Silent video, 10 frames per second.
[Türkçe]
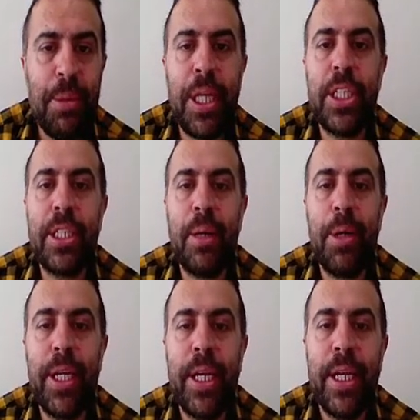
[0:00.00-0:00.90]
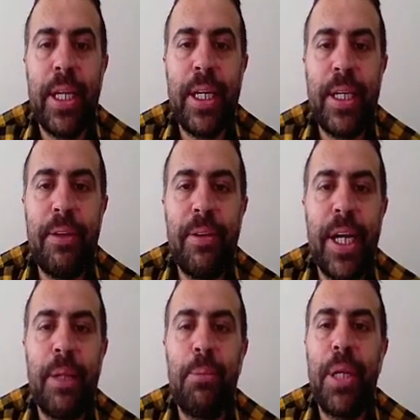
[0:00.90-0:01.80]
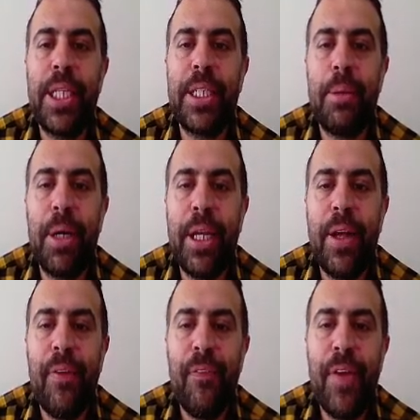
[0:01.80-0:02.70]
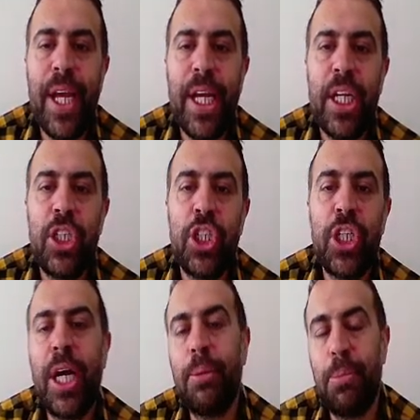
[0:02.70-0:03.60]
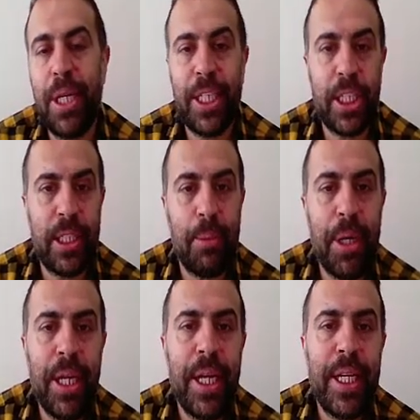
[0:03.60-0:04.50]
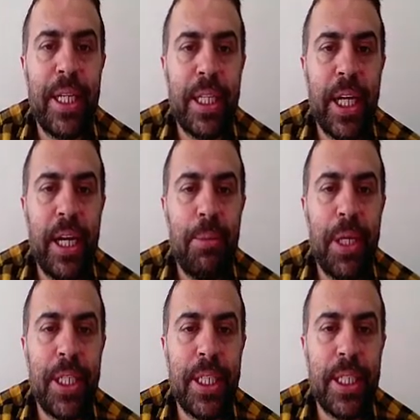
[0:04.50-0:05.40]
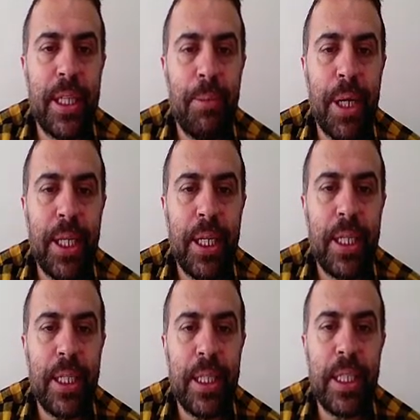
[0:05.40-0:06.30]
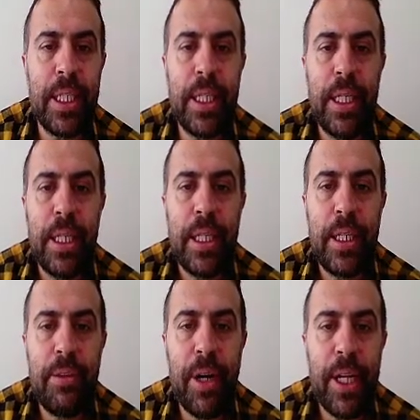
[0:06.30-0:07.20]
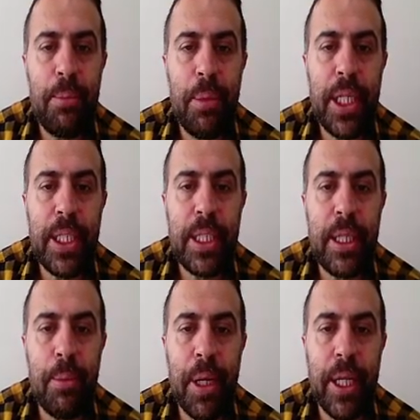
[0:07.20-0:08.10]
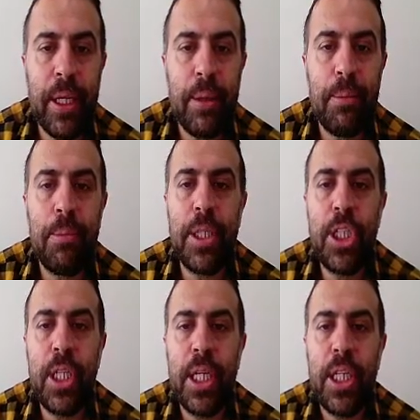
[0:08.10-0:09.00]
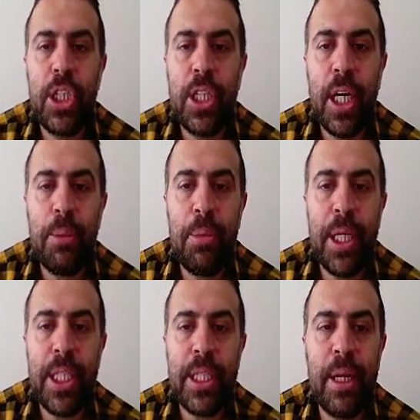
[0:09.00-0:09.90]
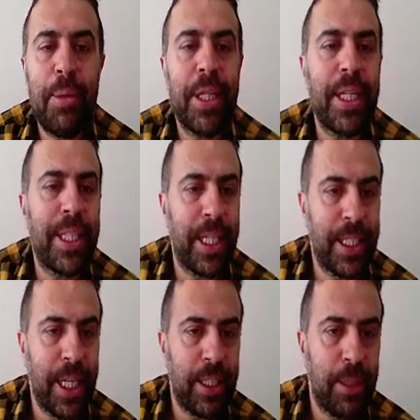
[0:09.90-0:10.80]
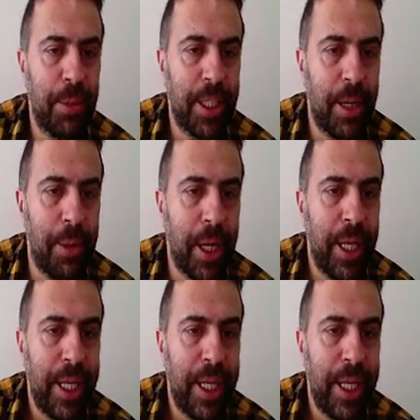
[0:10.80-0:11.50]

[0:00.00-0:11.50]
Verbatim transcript: birleşik zaman, rivayet birleşik zaman ve şart birleşik zaman. Hikaye birleşik zamandı, rivayet birleşik zamanmış, şart birleşik zaman da sesadır. Mesela bak